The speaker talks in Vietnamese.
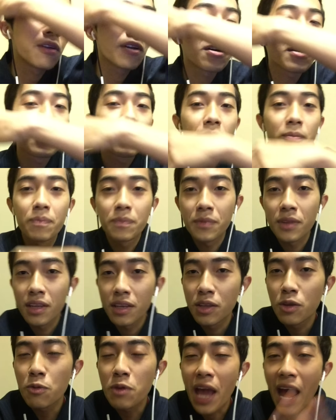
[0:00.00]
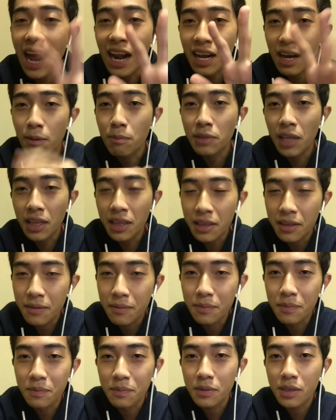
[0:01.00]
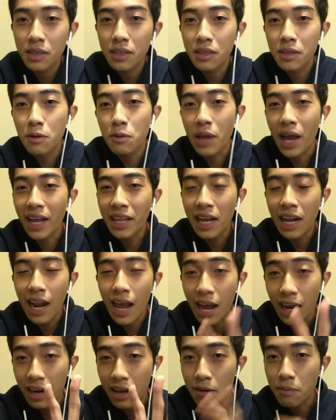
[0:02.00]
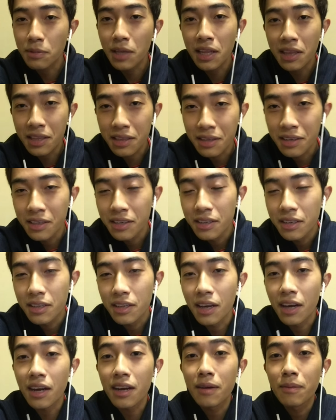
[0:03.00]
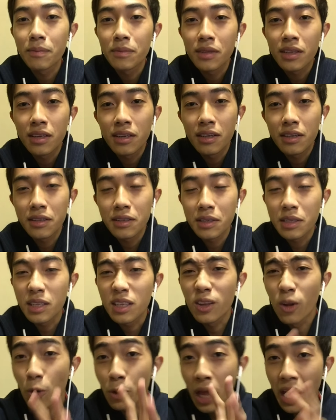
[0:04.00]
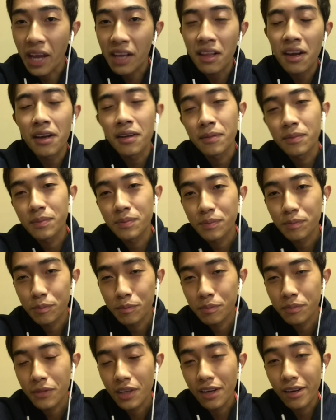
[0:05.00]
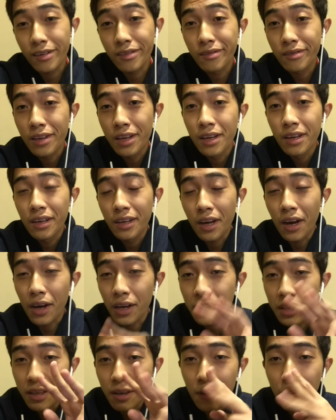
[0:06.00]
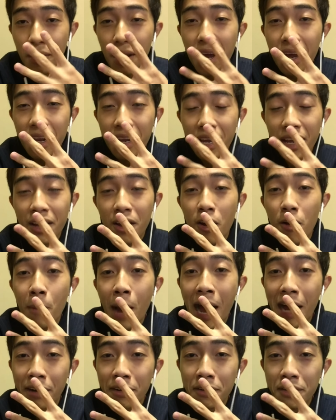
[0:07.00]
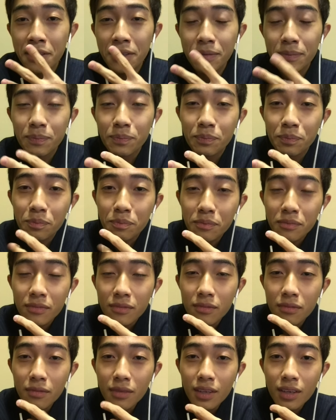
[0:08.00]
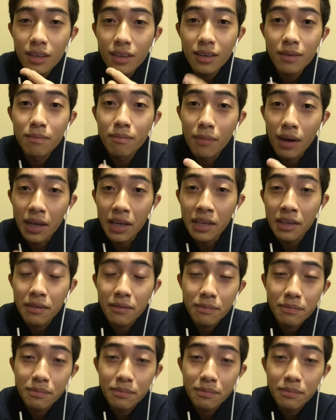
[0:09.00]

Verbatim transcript: khỏi nói du giả là không tính du giả Thái Lan là không tính đó. đồ thiệt thôi rồi ok thì à, có ba nước Mỹ